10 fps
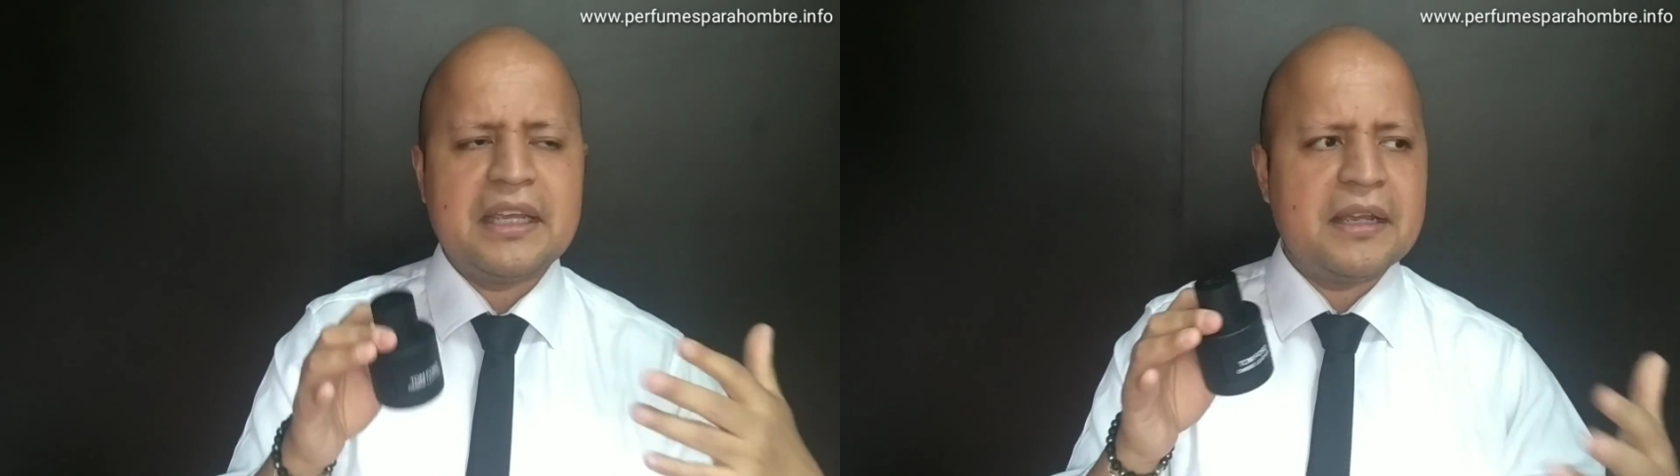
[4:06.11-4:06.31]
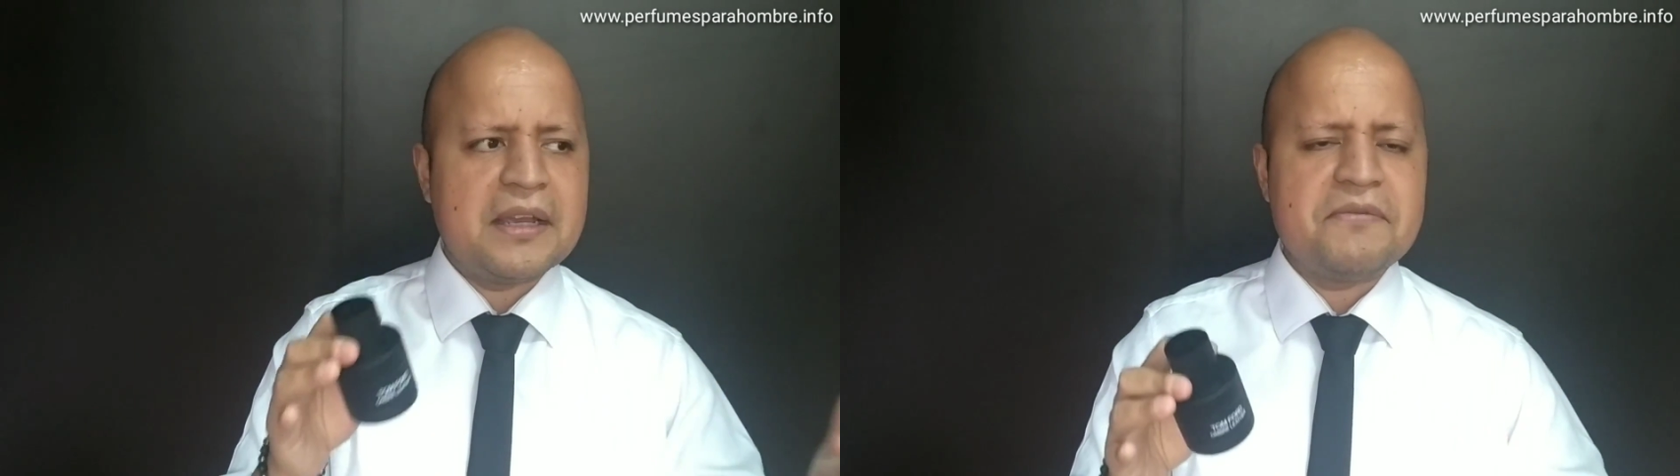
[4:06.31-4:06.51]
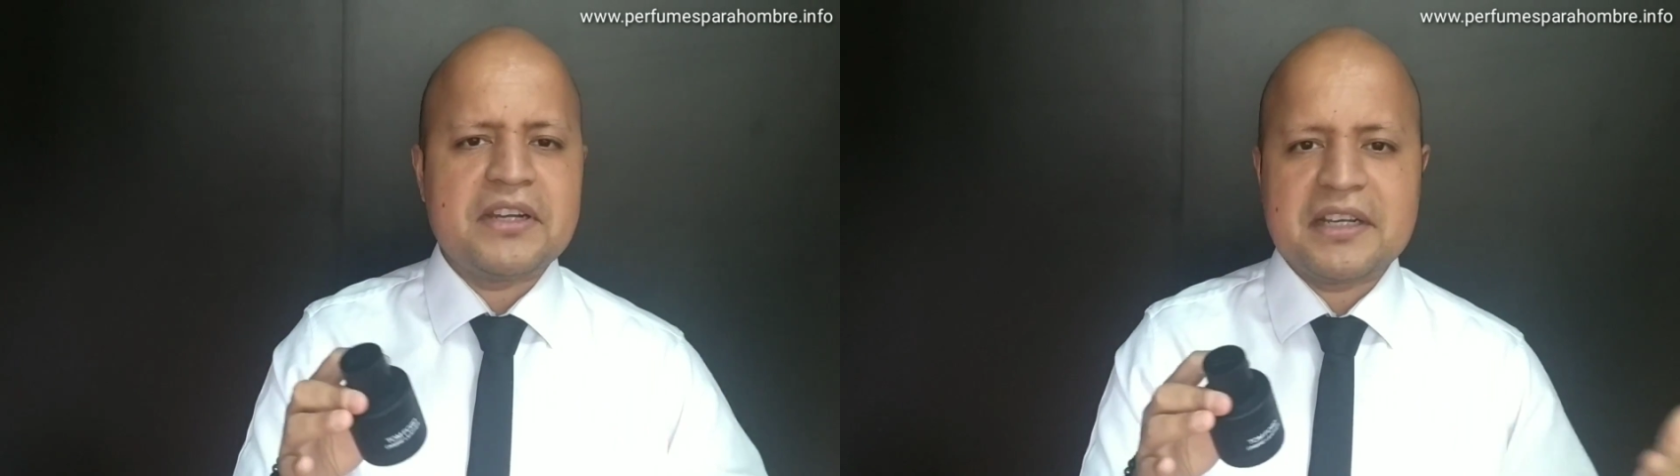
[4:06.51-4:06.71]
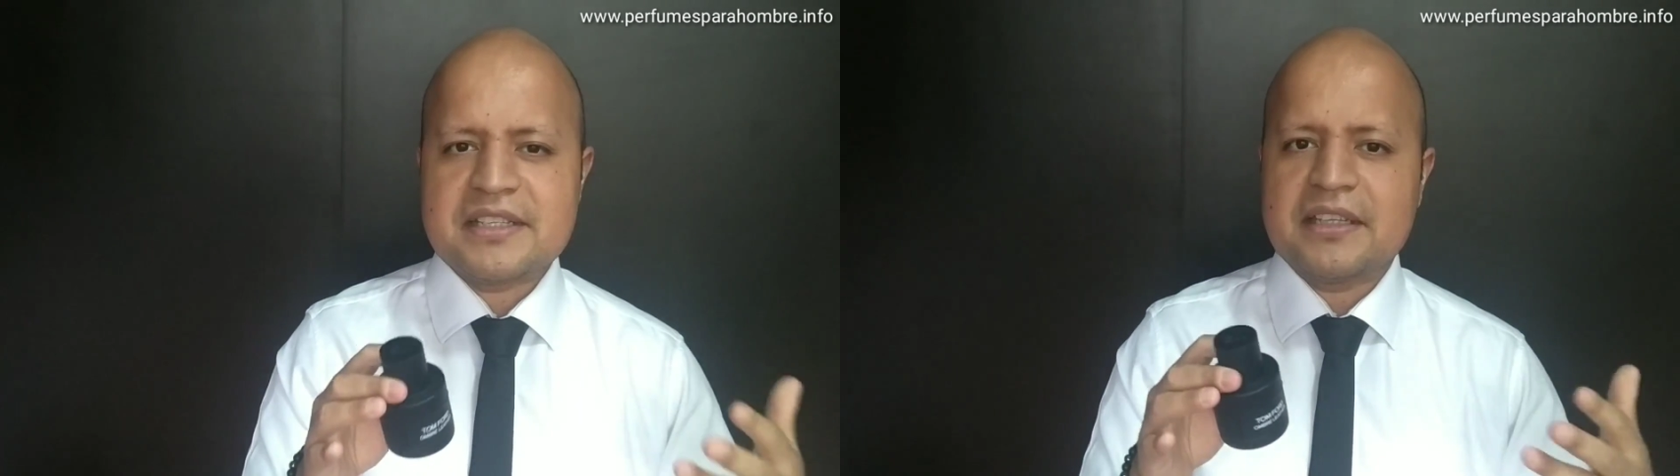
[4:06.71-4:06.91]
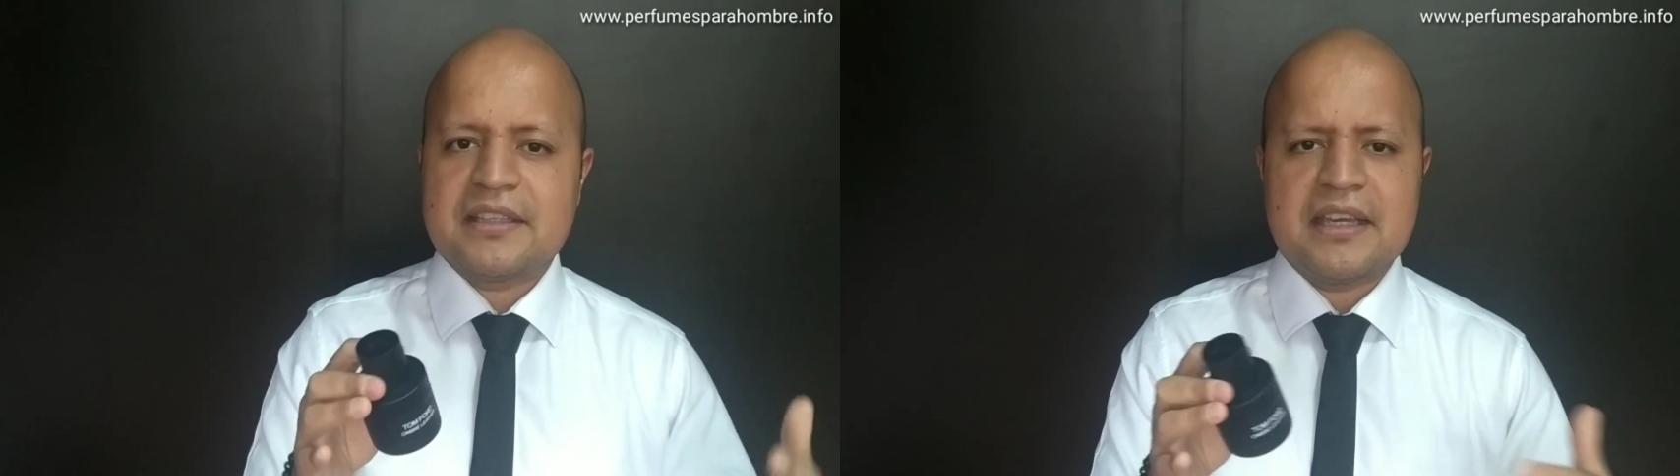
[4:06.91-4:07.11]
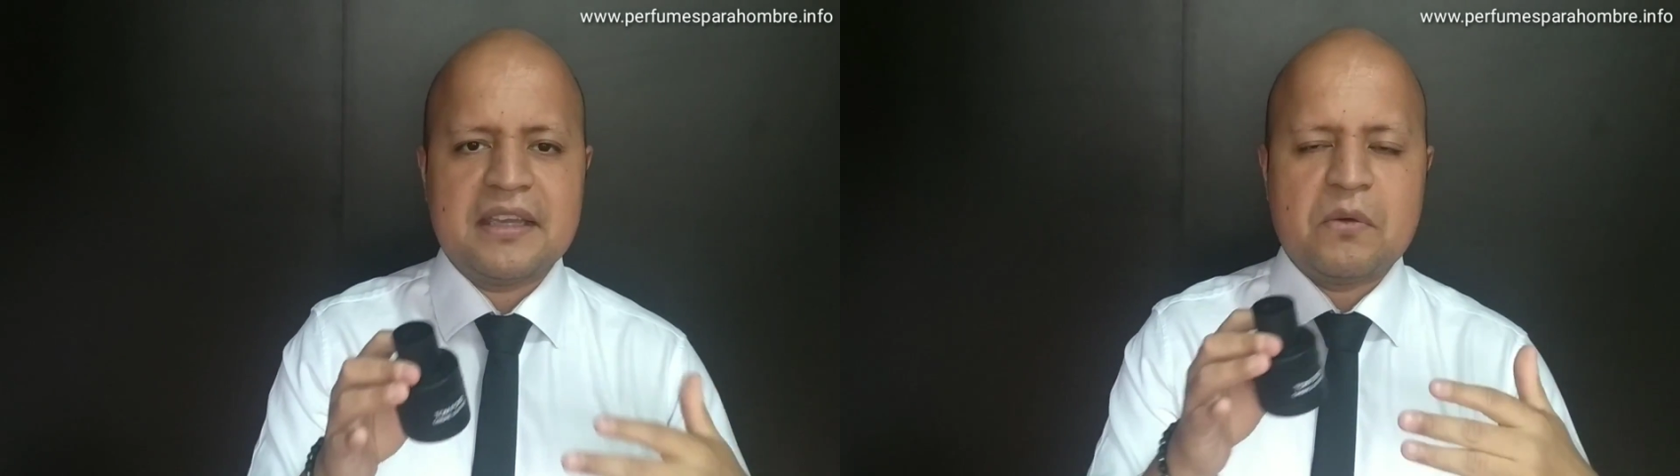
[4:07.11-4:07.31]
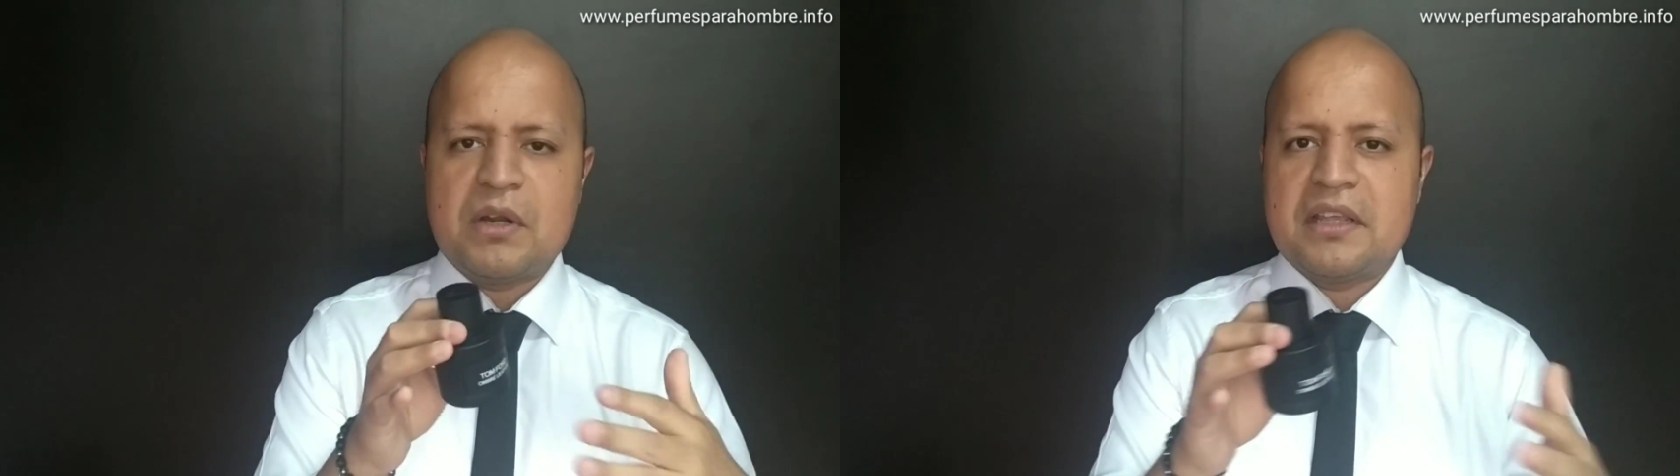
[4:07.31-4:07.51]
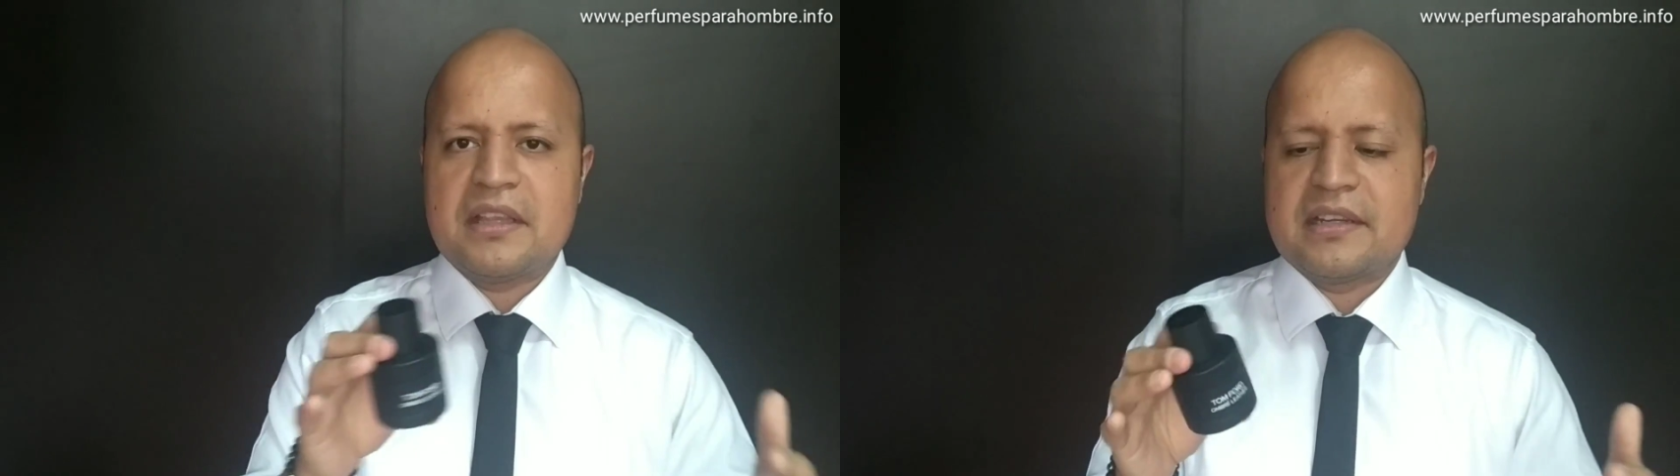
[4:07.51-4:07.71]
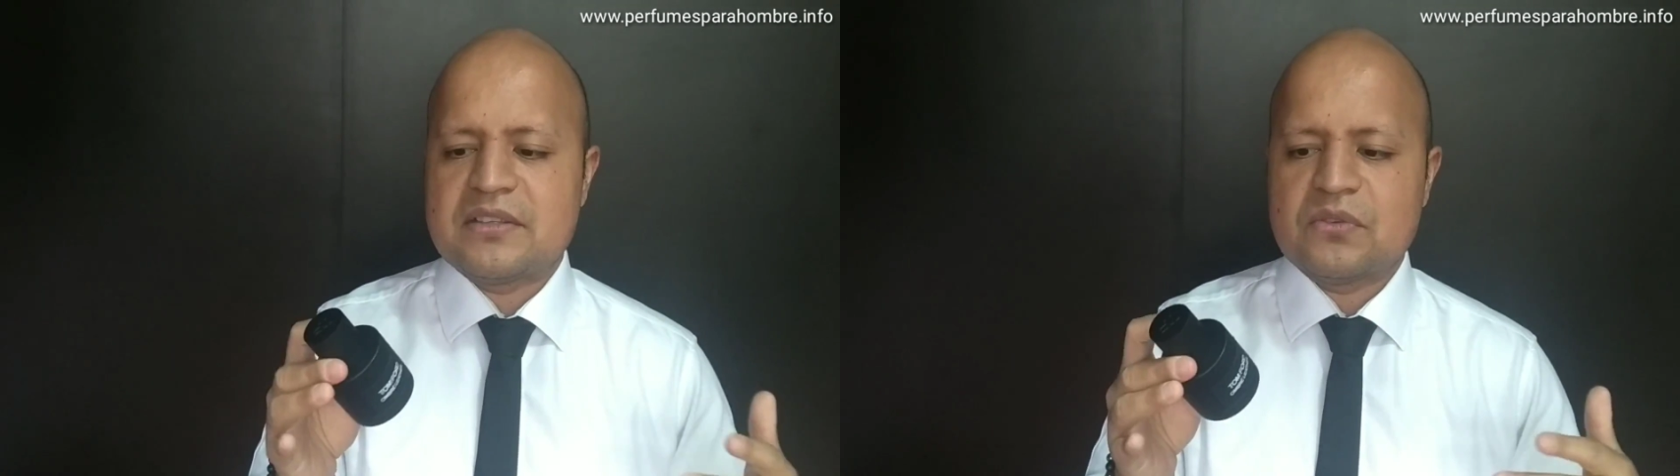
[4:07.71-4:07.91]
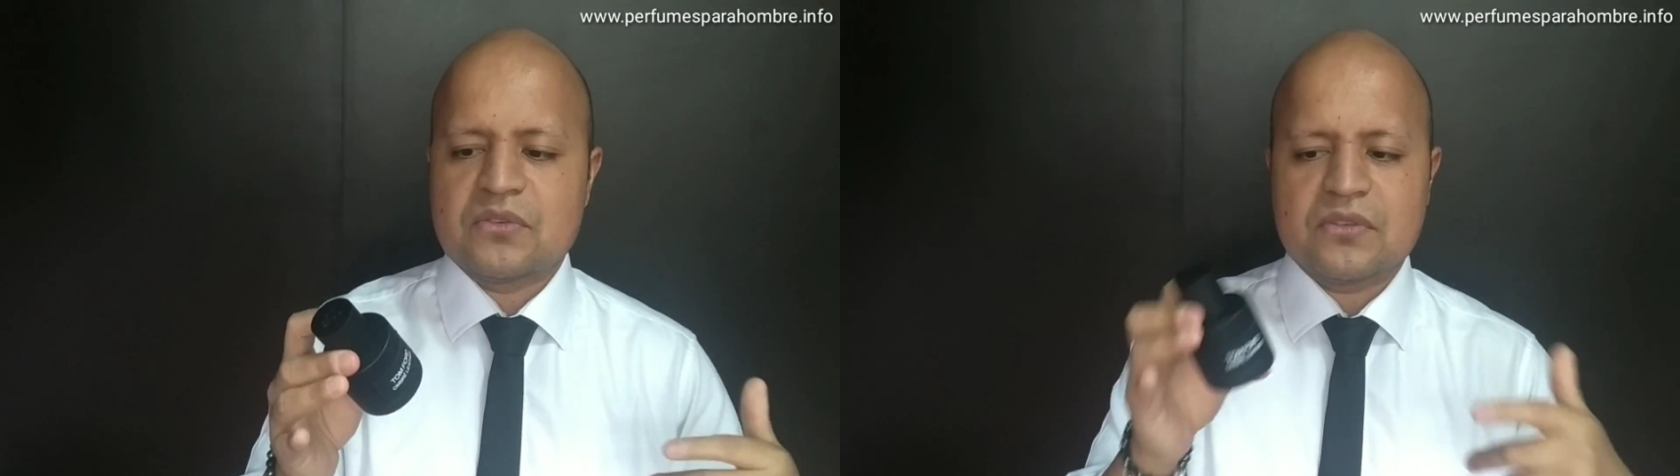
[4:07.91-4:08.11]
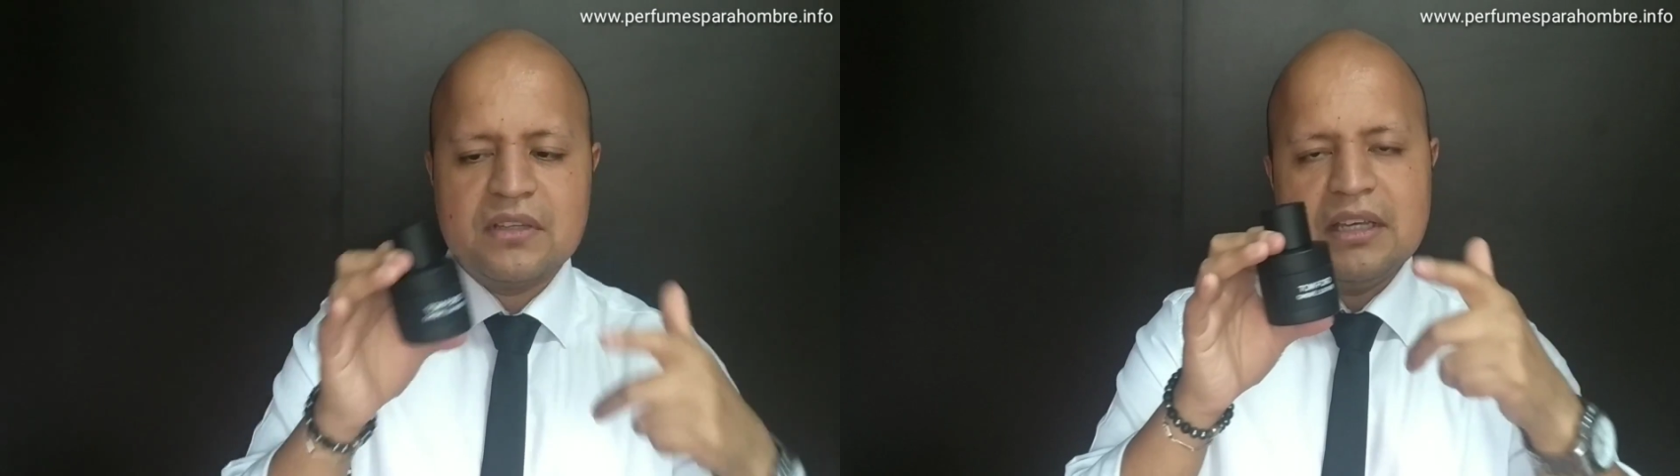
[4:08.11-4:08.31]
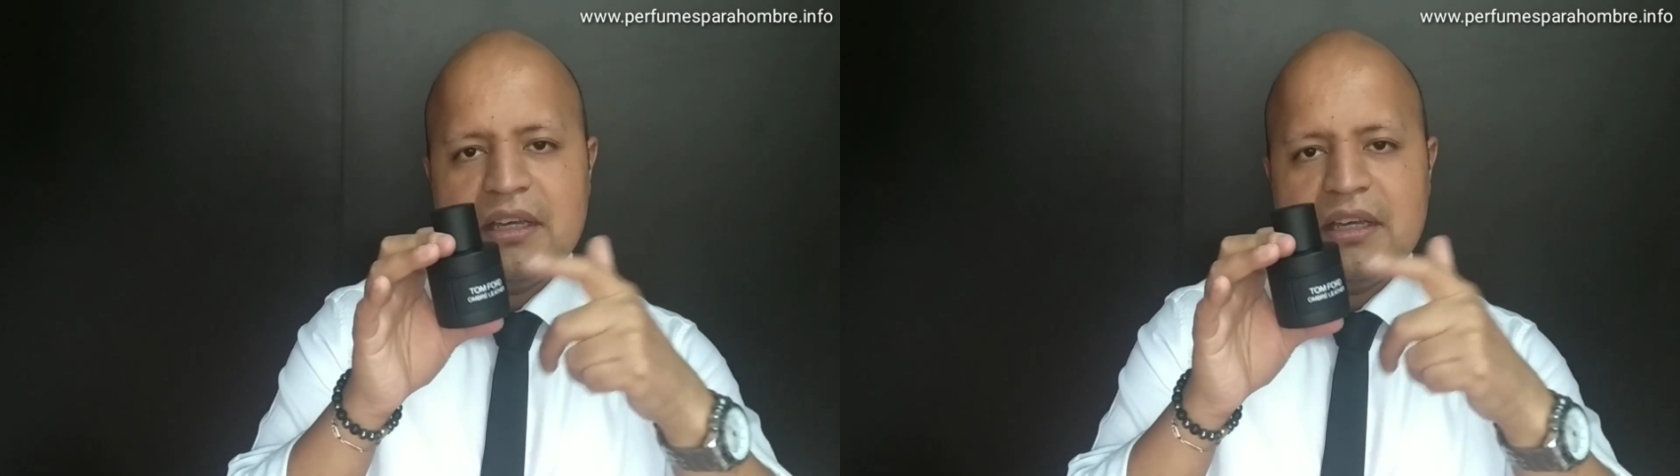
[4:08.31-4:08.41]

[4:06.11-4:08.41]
qué, qué fragancia trae que huele delicioso.